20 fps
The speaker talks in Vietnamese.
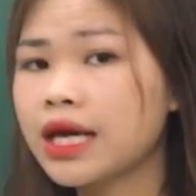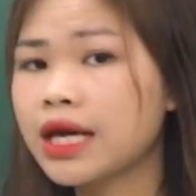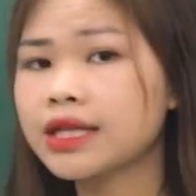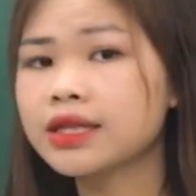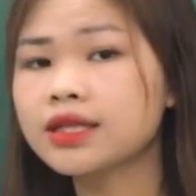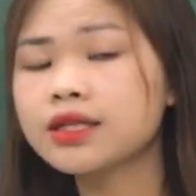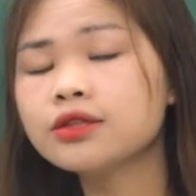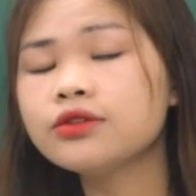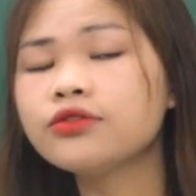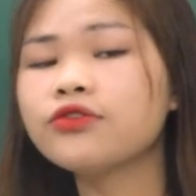này,
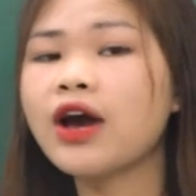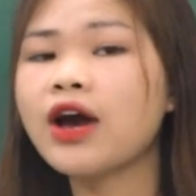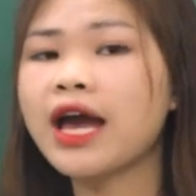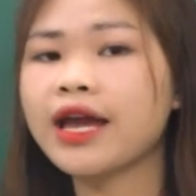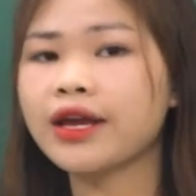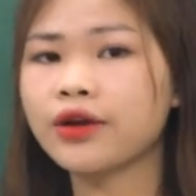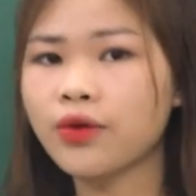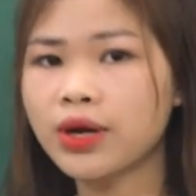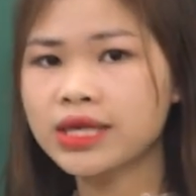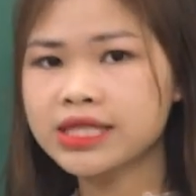từ
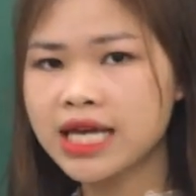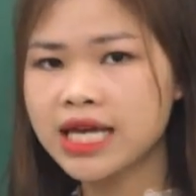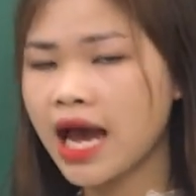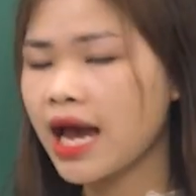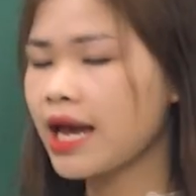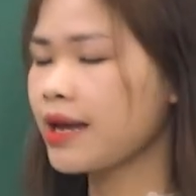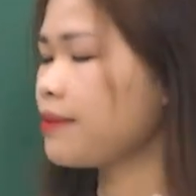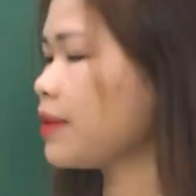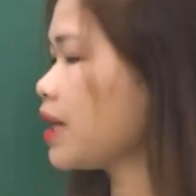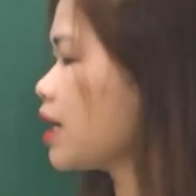phải qua
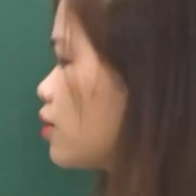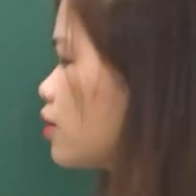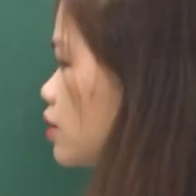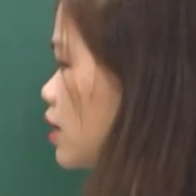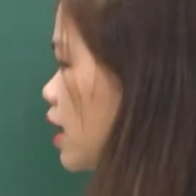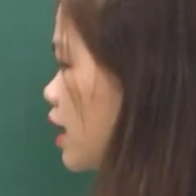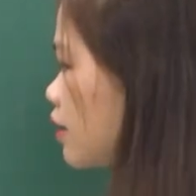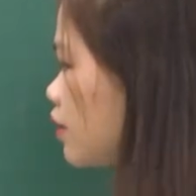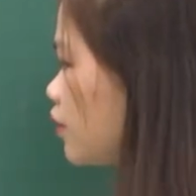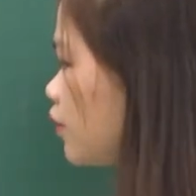trái, bắt đầu
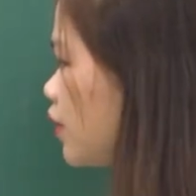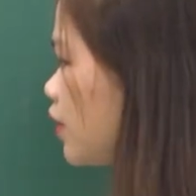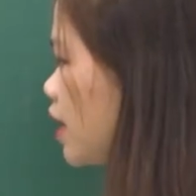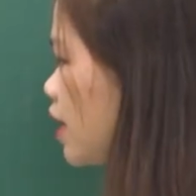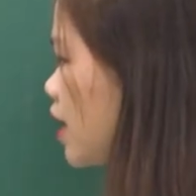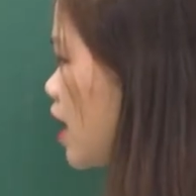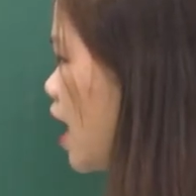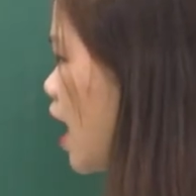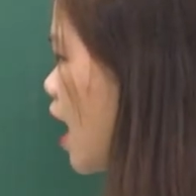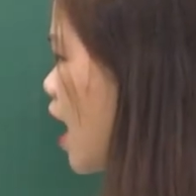từ hàng đơn
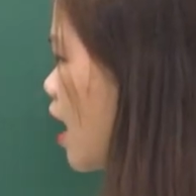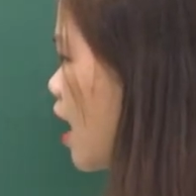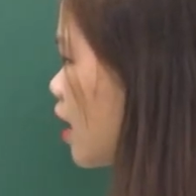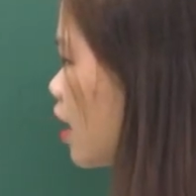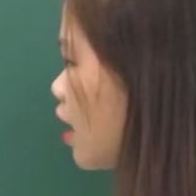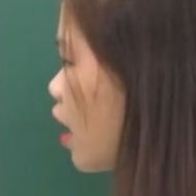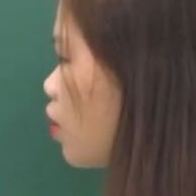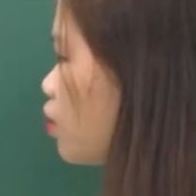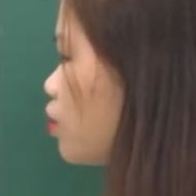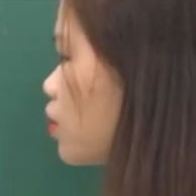vị.
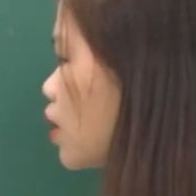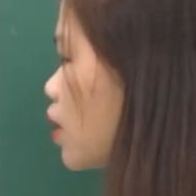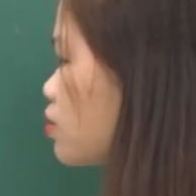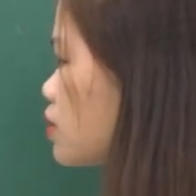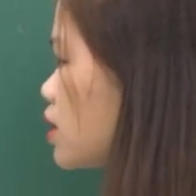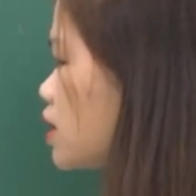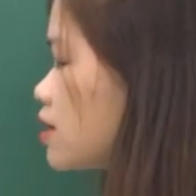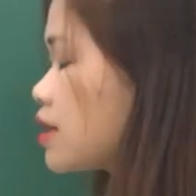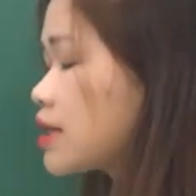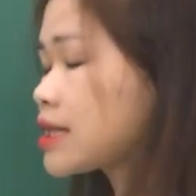không không
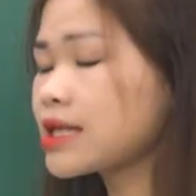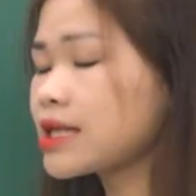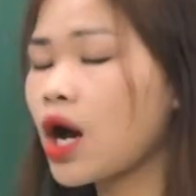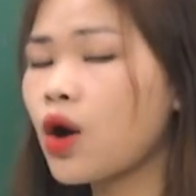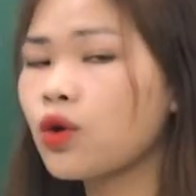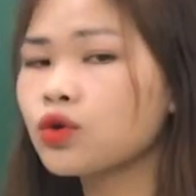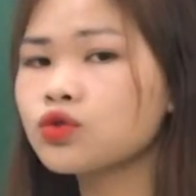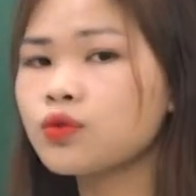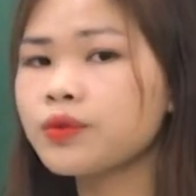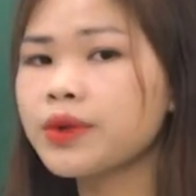trừ được
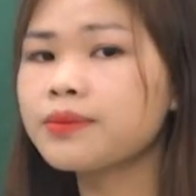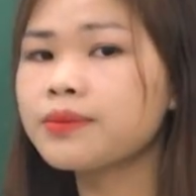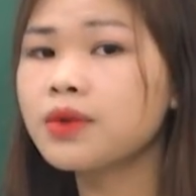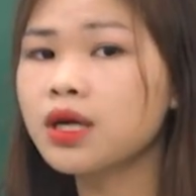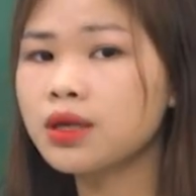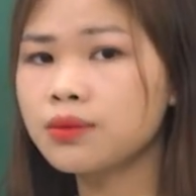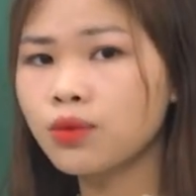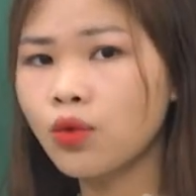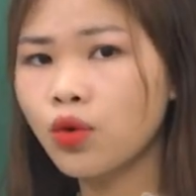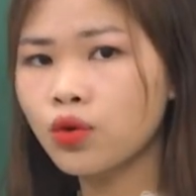sáu, chúng mình
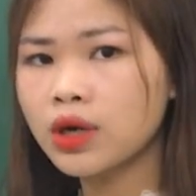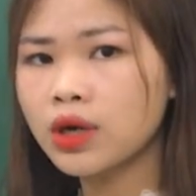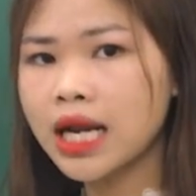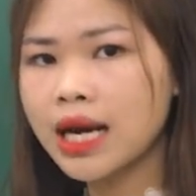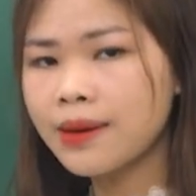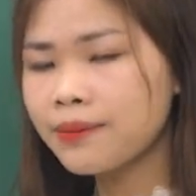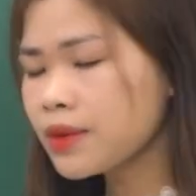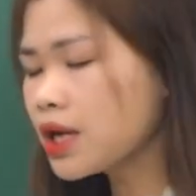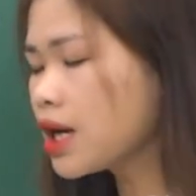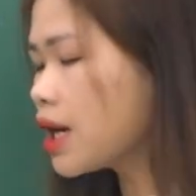mượn một
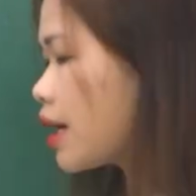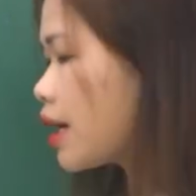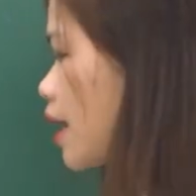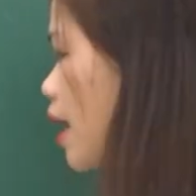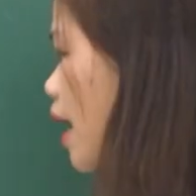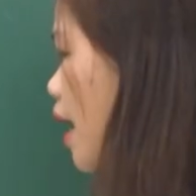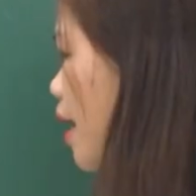là mười,